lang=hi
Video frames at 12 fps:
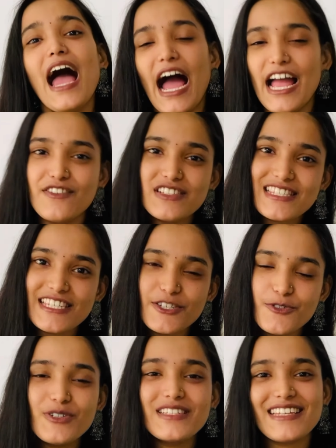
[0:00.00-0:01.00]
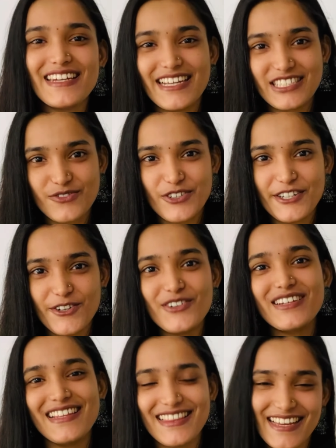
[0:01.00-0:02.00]
आई विल सी यू इन द नेक्स्ट वीडियो
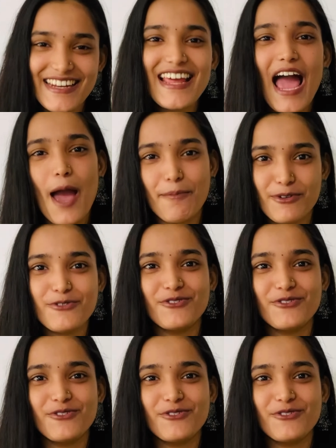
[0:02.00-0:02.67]
टिल देन हैप्पी